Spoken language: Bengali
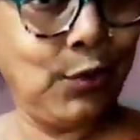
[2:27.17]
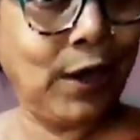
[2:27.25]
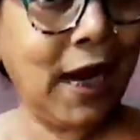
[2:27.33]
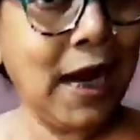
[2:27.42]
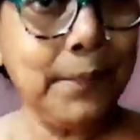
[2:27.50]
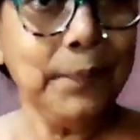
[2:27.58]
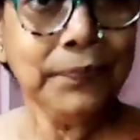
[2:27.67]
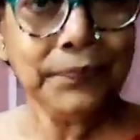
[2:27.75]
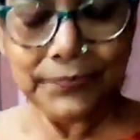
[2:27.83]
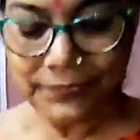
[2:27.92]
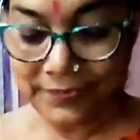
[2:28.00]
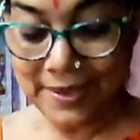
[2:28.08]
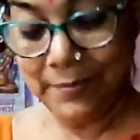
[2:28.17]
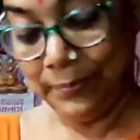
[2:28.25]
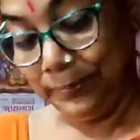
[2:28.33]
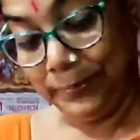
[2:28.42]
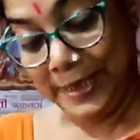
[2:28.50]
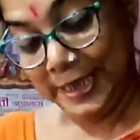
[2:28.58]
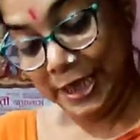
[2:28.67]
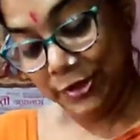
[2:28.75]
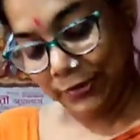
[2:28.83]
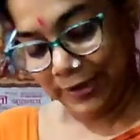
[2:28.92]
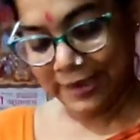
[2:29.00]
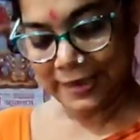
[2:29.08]
করে
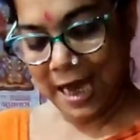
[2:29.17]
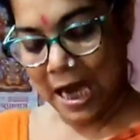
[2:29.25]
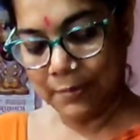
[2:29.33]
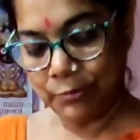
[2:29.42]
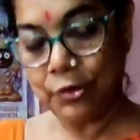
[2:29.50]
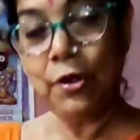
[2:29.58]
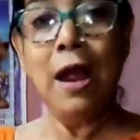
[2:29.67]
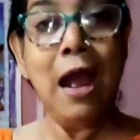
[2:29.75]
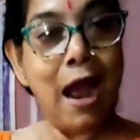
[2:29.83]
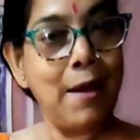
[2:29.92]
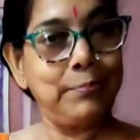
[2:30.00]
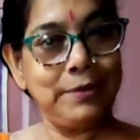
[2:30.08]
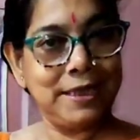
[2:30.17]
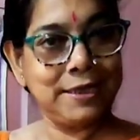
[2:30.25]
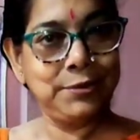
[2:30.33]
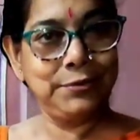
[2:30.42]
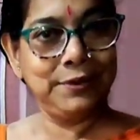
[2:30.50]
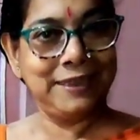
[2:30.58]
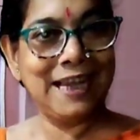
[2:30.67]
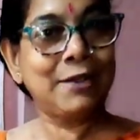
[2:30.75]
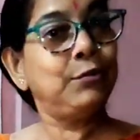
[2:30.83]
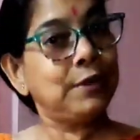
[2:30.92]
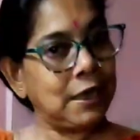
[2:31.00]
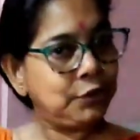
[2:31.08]
ভিডিওতে ছাড়বো আপনারা শুধু
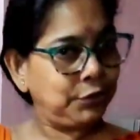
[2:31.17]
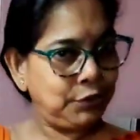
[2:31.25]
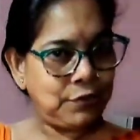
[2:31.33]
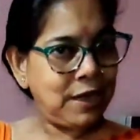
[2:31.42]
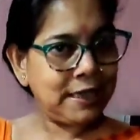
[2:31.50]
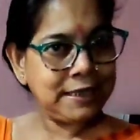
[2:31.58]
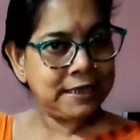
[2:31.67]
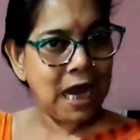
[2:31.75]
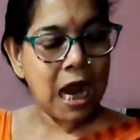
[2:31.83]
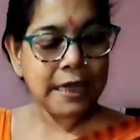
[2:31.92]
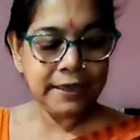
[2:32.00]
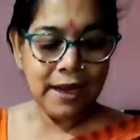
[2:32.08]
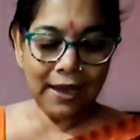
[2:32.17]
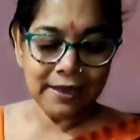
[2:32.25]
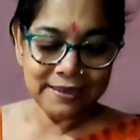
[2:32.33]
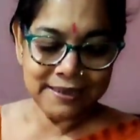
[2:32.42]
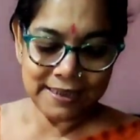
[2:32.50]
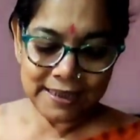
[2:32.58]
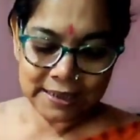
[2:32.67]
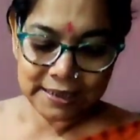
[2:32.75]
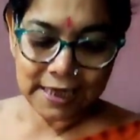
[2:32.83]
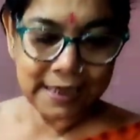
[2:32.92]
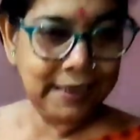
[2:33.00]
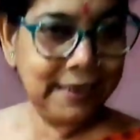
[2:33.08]
দেখুন আর যদি ওখানে যান
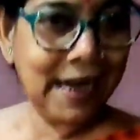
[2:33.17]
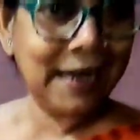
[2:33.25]
জিনিসটা কিনে